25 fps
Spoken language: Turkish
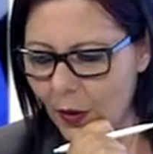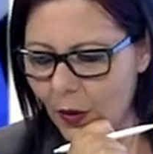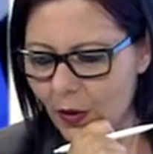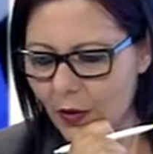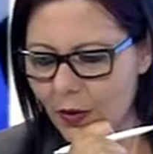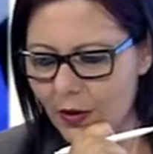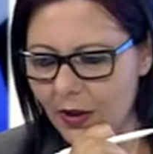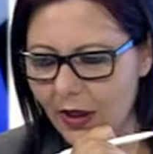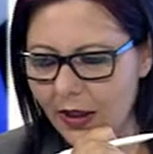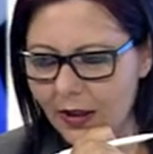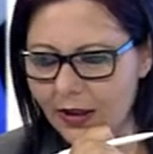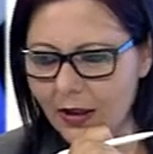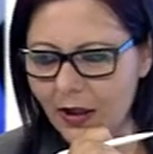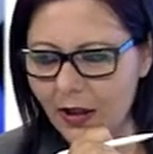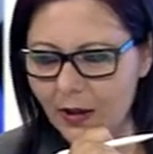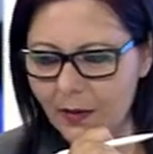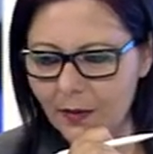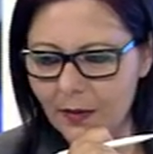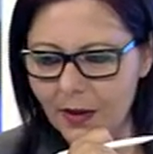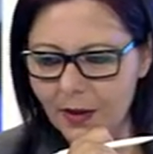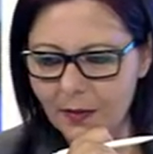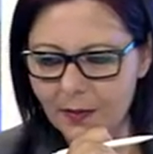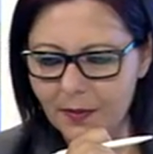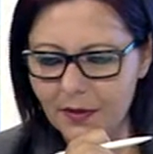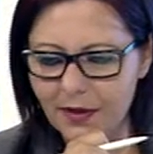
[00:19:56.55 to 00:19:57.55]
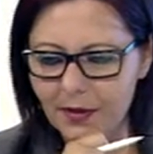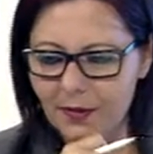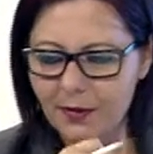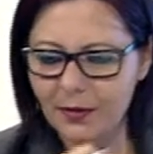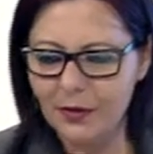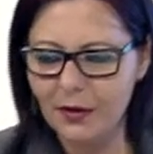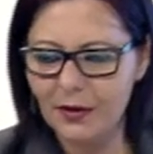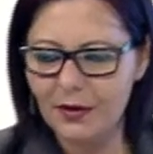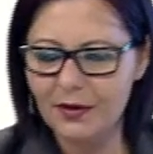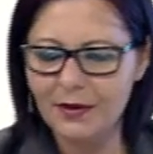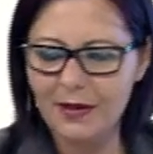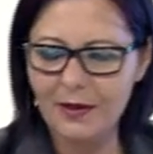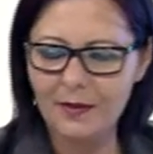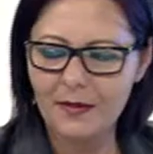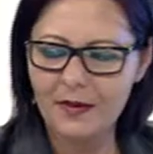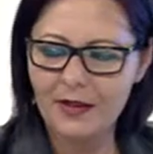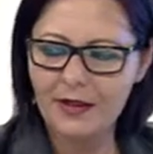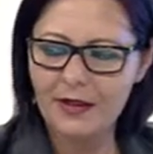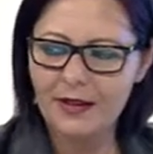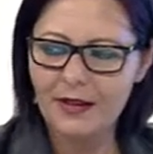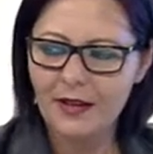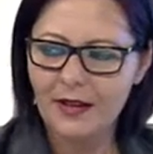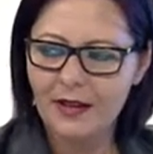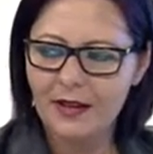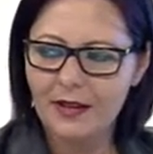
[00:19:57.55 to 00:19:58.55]
Oturan kalkmak bilmiyor demiş
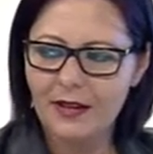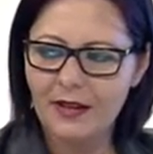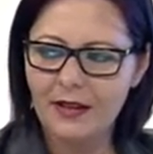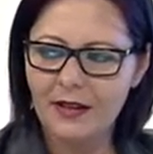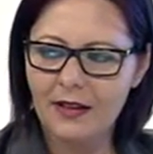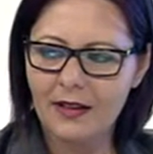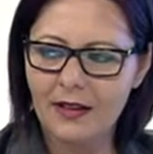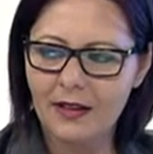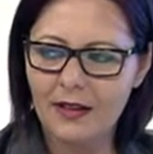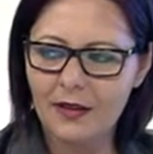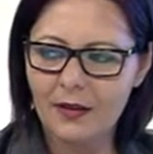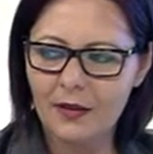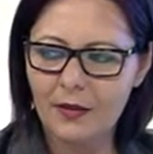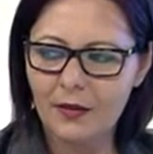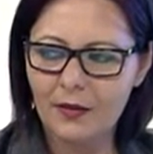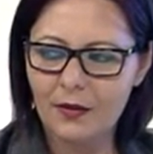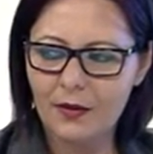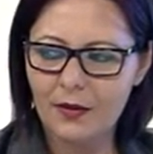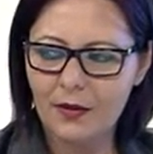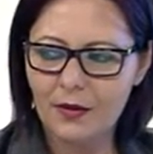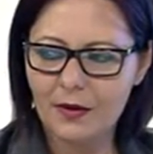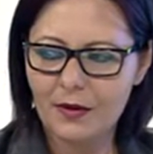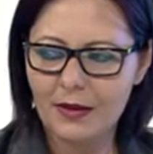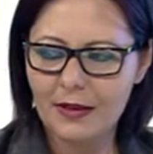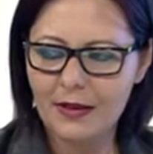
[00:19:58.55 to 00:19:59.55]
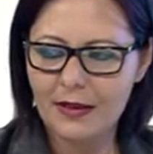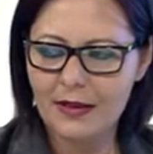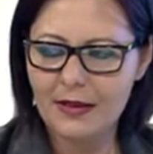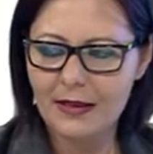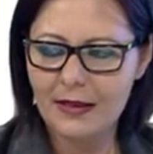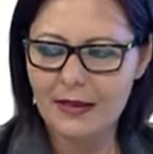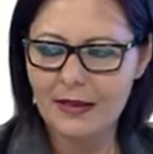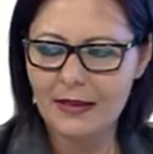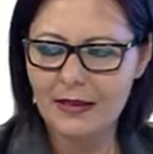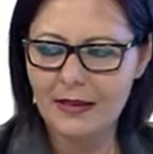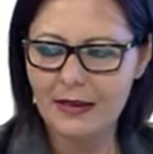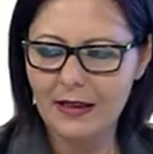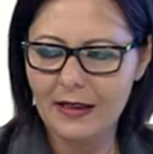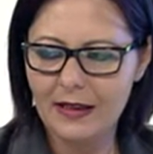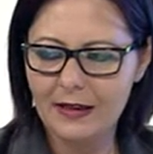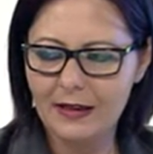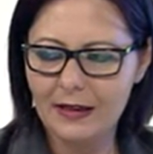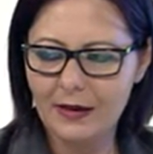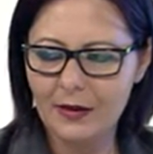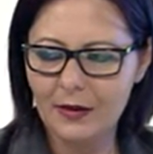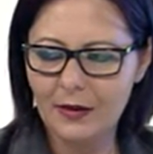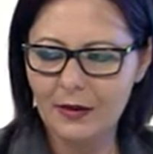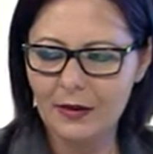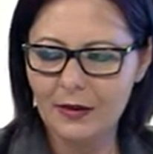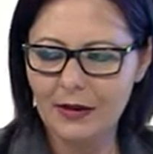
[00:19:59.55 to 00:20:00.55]
e, konuştuklarınıza
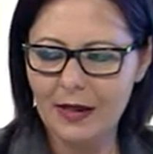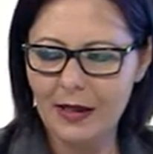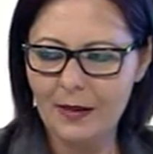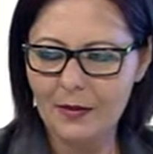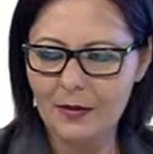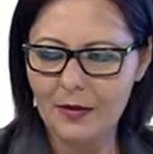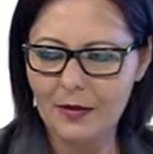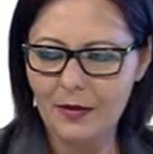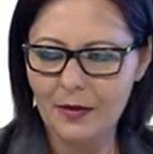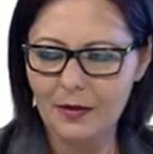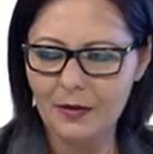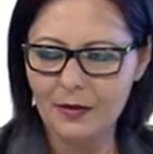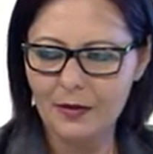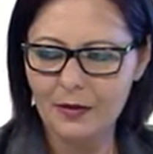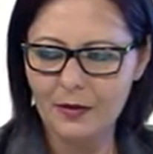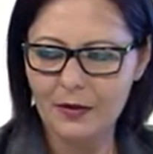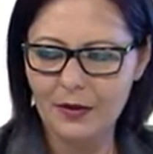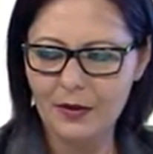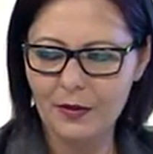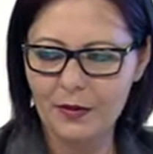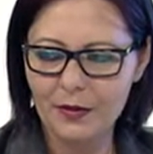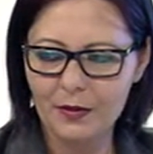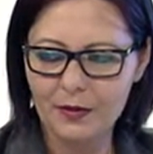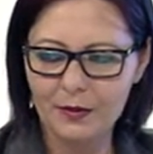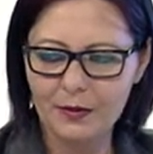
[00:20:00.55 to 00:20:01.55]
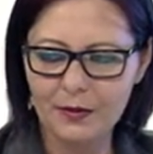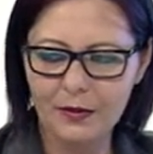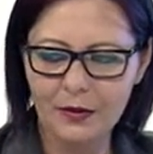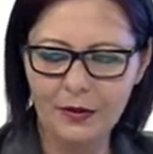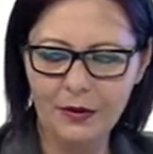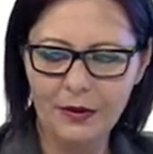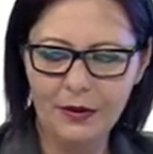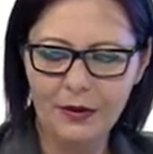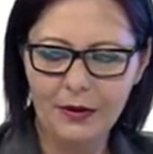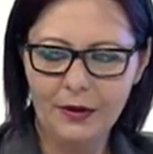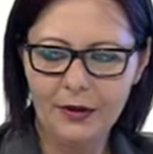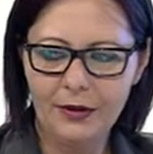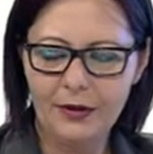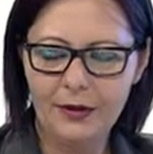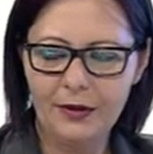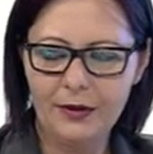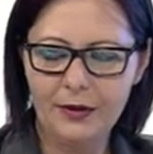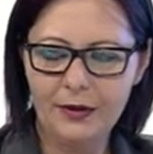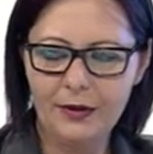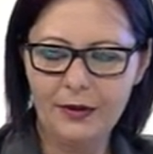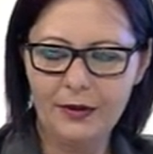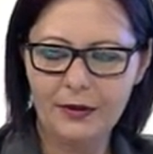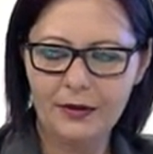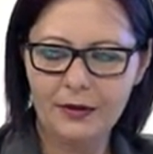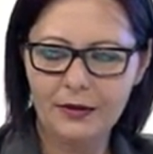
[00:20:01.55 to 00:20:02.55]
istinaden göndermiş olduğu bir yorumdu.
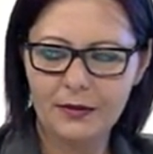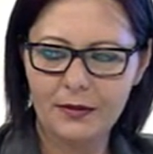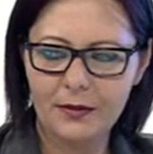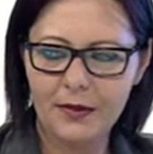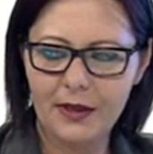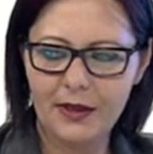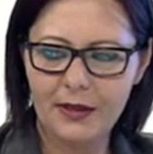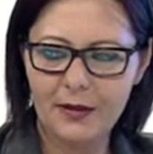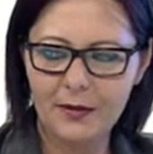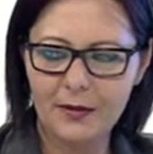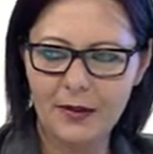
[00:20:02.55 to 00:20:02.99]
Olabilir. Metin